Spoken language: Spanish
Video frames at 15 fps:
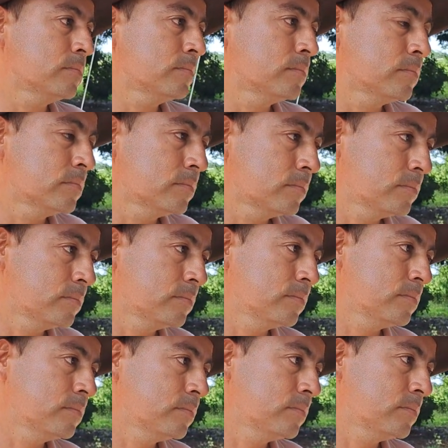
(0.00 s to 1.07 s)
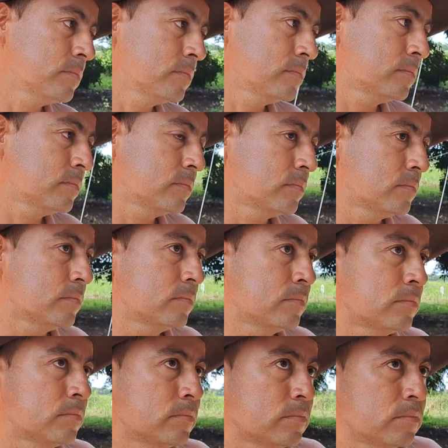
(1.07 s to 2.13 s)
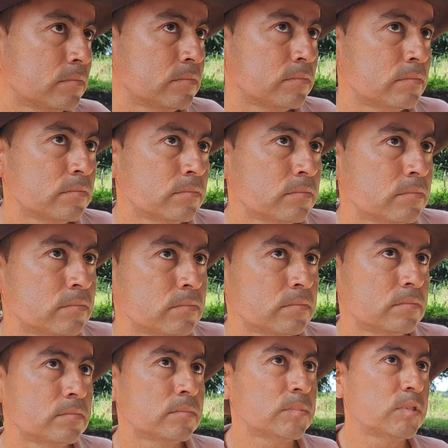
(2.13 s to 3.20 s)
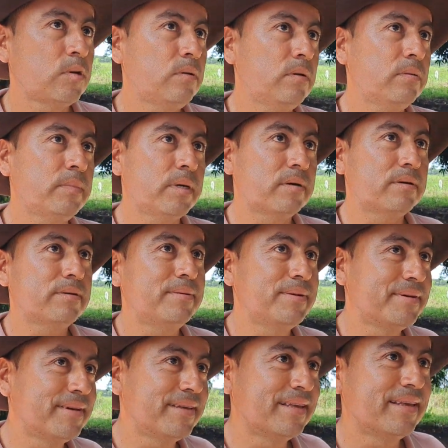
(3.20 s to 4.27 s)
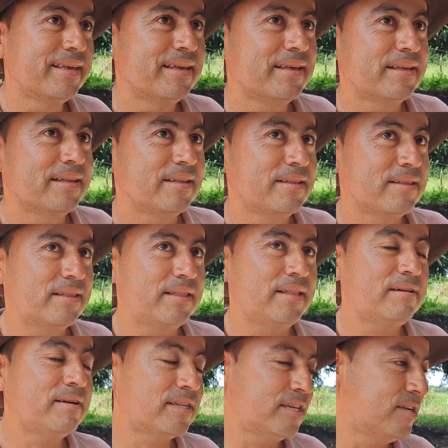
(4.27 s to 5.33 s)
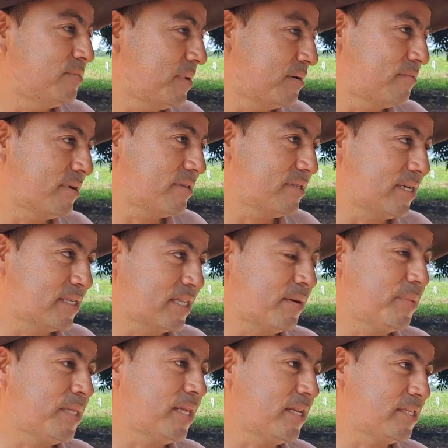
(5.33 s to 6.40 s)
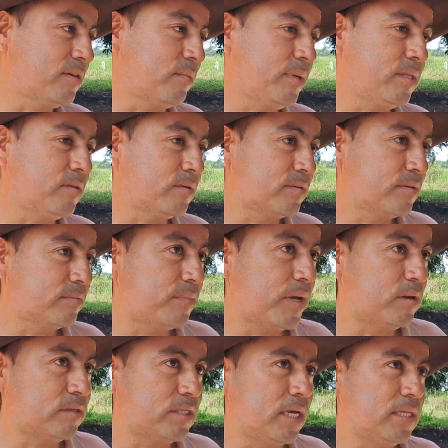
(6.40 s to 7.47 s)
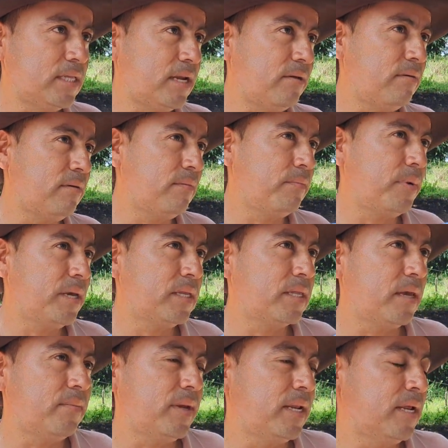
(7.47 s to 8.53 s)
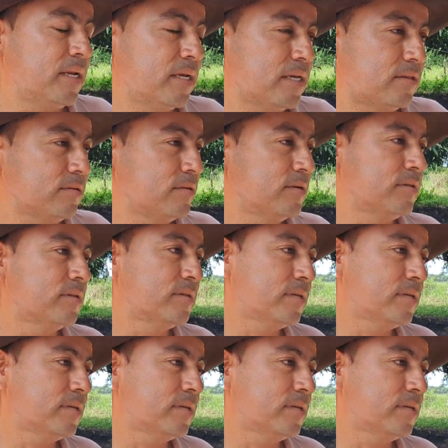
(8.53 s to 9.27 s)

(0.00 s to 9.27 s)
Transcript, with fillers: para ejecutar el plan de desarrollo del alcalde Huicón en el municipio de Nunchío? La verdad no me acuerdo exactamente en este momento, pero está entre 20.000 mil algo. Ah,